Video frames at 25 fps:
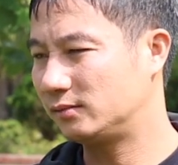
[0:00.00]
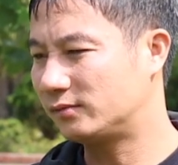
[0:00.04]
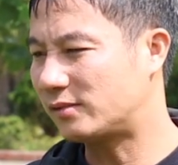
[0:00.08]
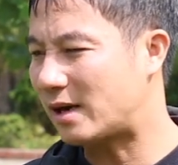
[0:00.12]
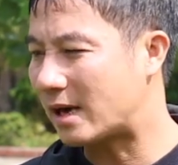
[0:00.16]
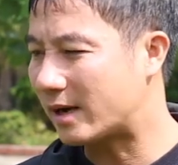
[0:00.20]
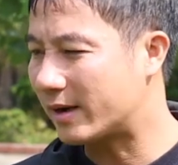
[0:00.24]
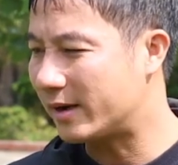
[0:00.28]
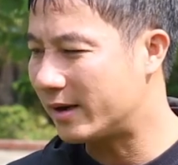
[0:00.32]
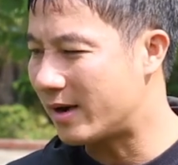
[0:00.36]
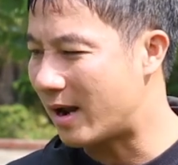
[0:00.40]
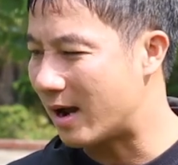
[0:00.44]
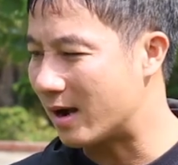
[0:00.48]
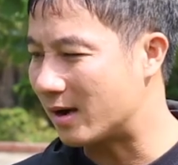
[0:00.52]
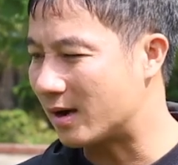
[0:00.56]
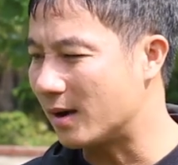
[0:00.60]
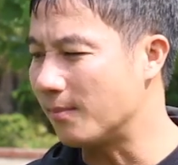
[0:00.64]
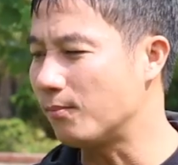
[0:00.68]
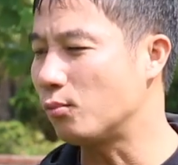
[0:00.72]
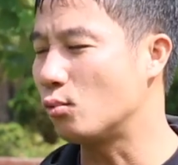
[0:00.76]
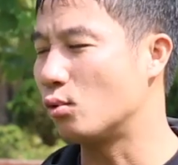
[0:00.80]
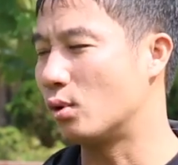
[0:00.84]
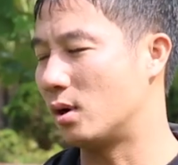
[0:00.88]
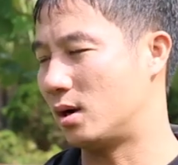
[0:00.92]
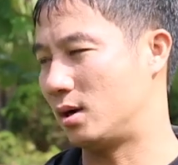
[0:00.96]
Và khi đẳng
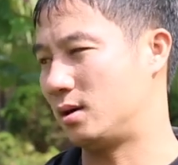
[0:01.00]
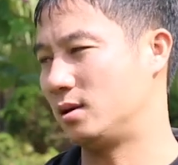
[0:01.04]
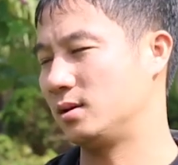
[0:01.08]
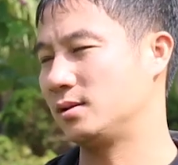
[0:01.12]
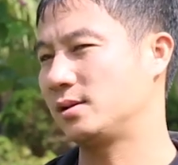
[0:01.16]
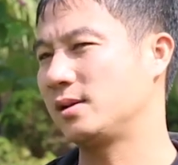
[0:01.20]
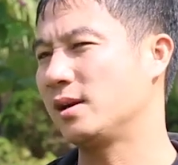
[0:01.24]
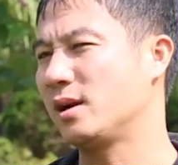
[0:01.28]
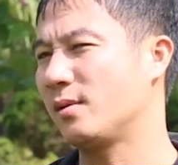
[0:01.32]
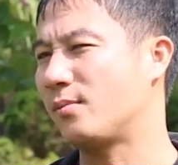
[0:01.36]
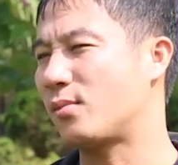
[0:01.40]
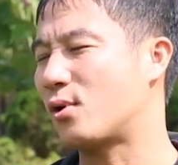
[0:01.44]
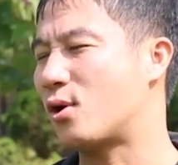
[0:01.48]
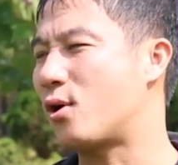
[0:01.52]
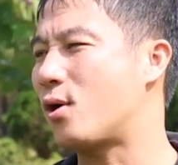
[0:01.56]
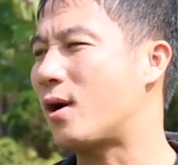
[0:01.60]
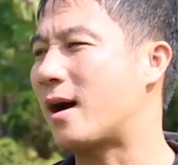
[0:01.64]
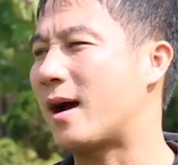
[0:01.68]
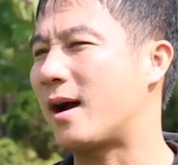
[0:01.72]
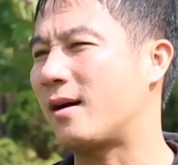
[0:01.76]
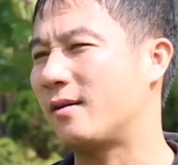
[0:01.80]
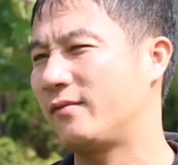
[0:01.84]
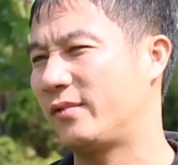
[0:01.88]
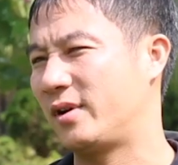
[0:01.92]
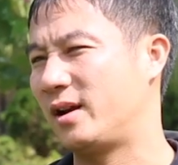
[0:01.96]
cấp của Singapore
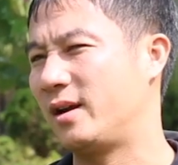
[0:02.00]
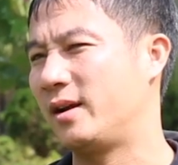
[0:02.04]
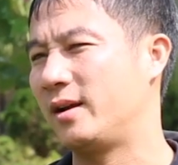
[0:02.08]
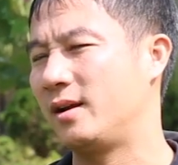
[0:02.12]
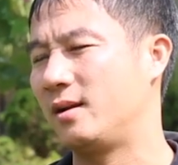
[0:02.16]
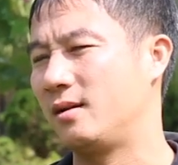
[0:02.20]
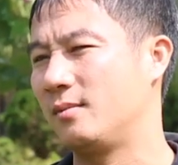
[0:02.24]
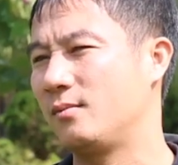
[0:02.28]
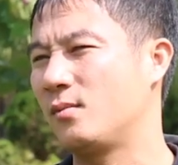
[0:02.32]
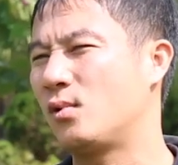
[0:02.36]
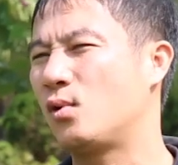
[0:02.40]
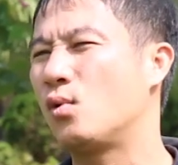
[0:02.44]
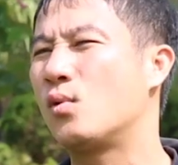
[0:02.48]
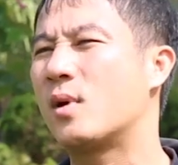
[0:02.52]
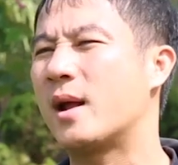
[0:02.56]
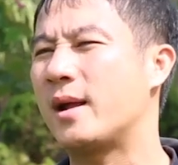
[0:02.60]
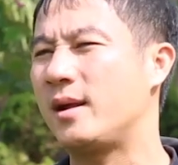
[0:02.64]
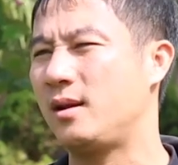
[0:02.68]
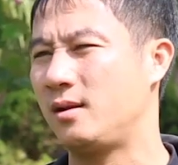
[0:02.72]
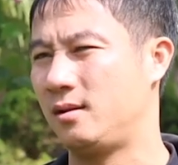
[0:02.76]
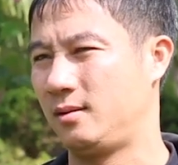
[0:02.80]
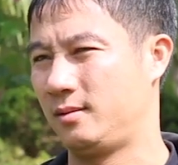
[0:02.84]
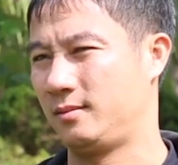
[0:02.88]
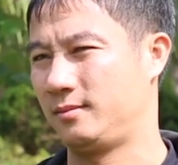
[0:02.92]
khác với lại Brunei,